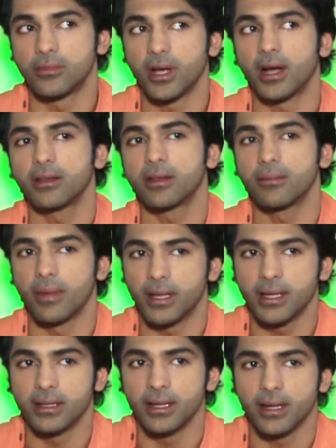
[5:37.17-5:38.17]
जहाँ तक
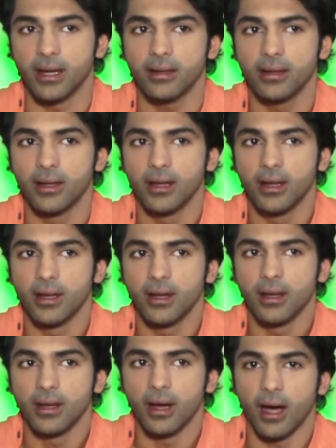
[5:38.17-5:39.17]
मैंने देखा है
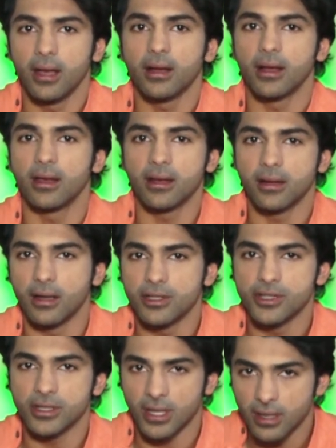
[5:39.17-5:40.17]
अलग अलग
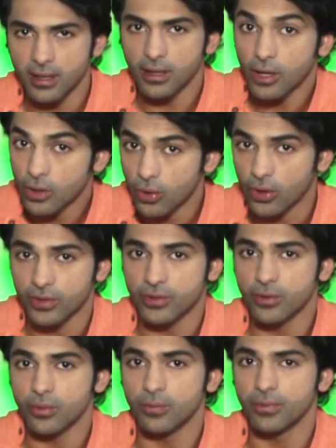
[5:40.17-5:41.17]
कल्चर अलग अलग
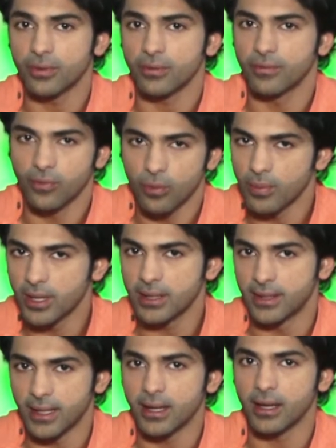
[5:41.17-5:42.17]
कॉस्ट्यूम्स वो मैंने
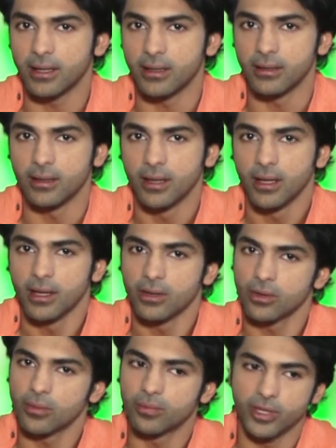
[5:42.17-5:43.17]
देखा नहीं है
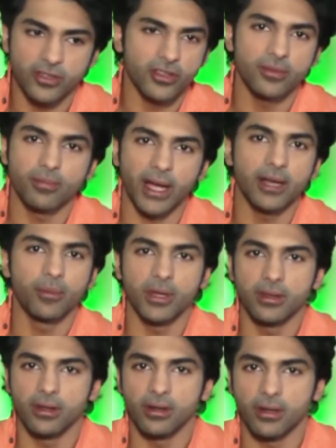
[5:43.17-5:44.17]
सो दिस इज़ माइट
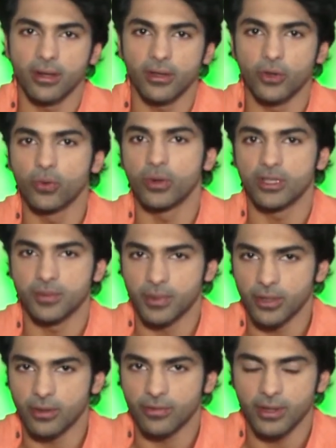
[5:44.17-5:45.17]
बी द यू एस
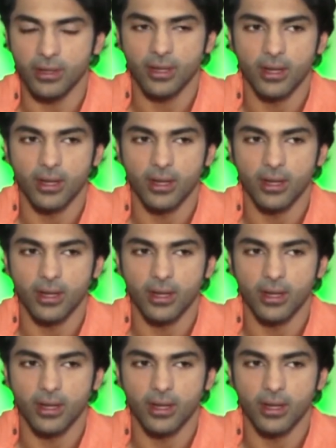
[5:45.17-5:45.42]
पी ऑफ इट